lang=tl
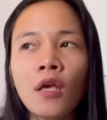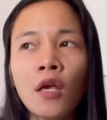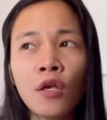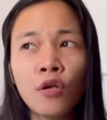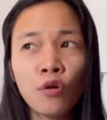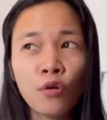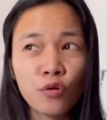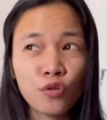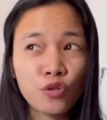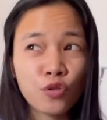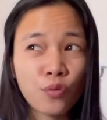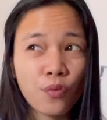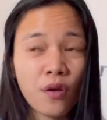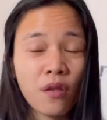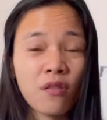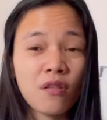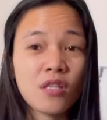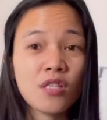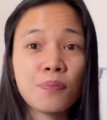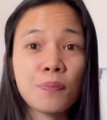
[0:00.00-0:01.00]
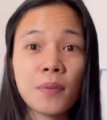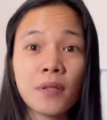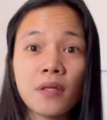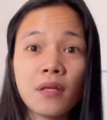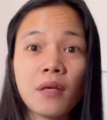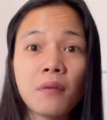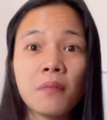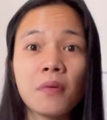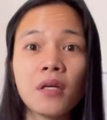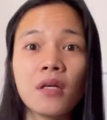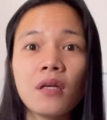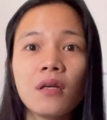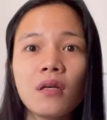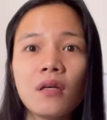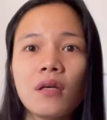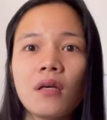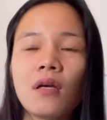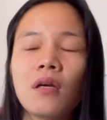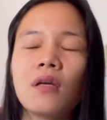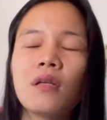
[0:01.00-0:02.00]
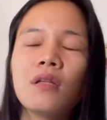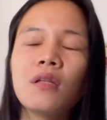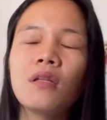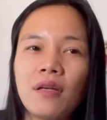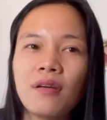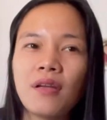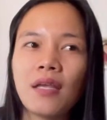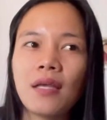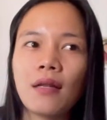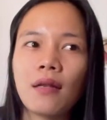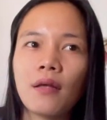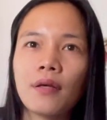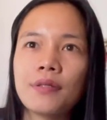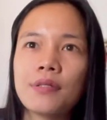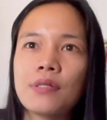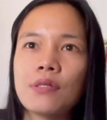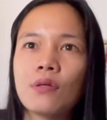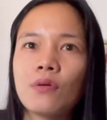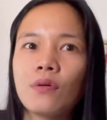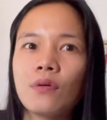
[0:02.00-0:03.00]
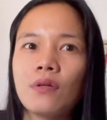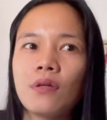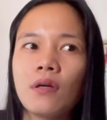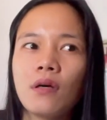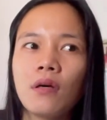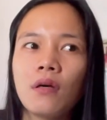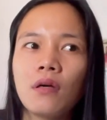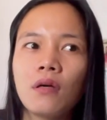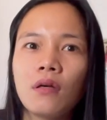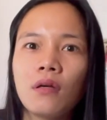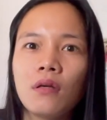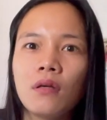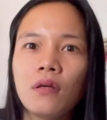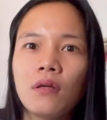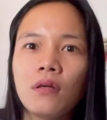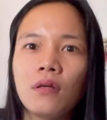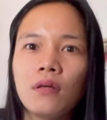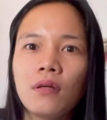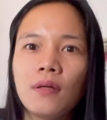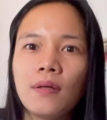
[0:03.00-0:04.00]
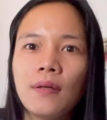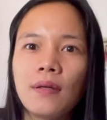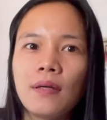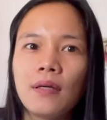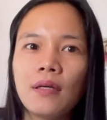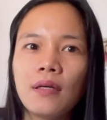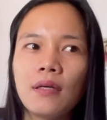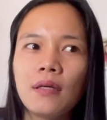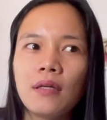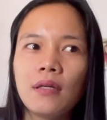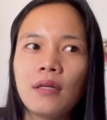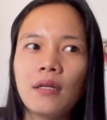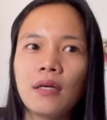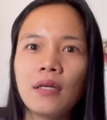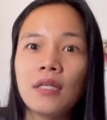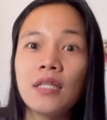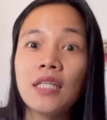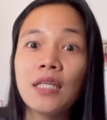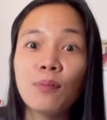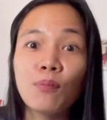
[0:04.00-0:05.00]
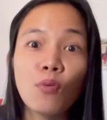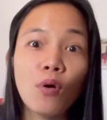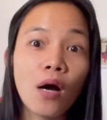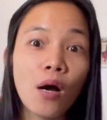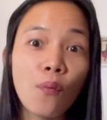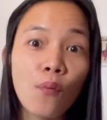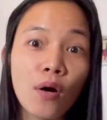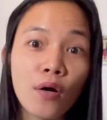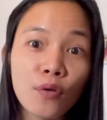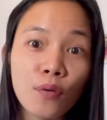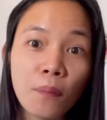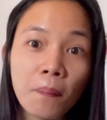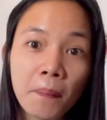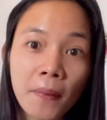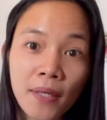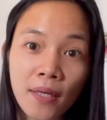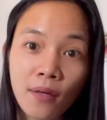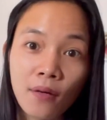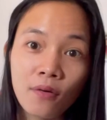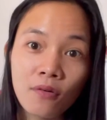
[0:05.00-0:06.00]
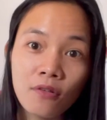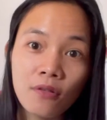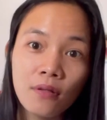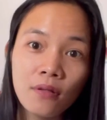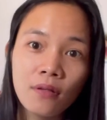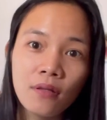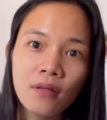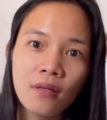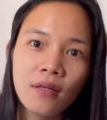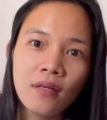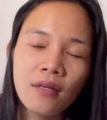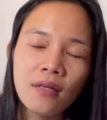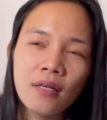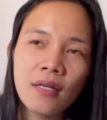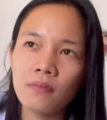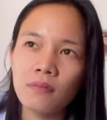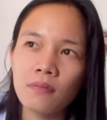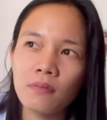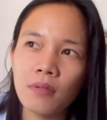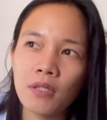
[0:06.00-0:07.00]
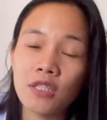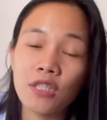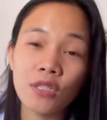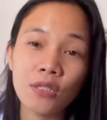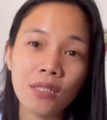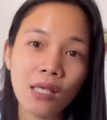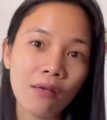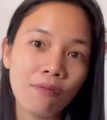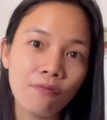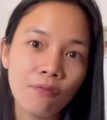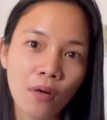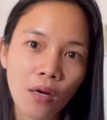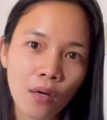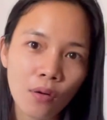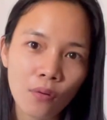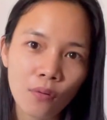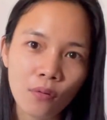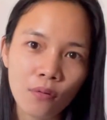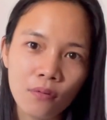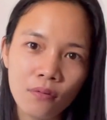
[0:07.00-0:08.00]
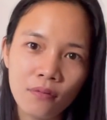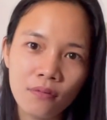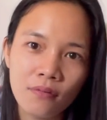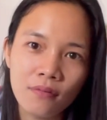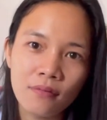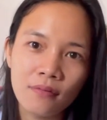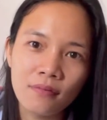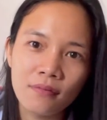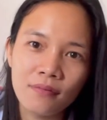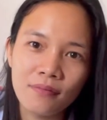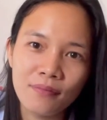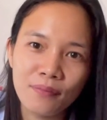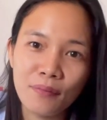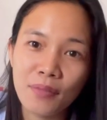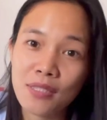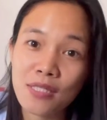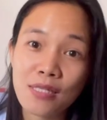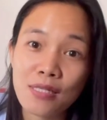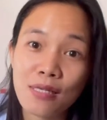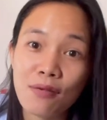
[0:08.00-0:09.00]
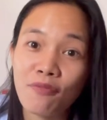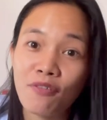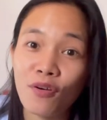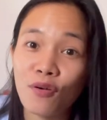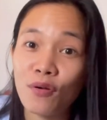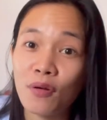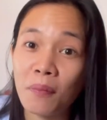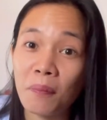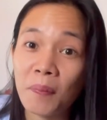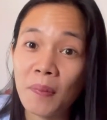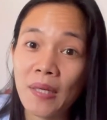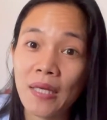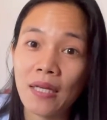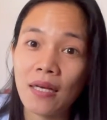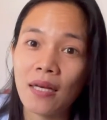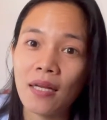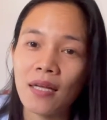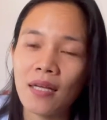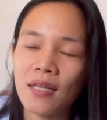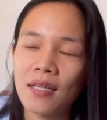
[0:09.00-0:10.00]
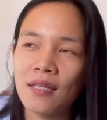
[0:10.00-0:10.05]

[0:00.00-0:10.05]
You know, during this pandemic, realize ko na, na hindi mo hawak yung panahon. Nagsisave ako magsisave ako ng pera.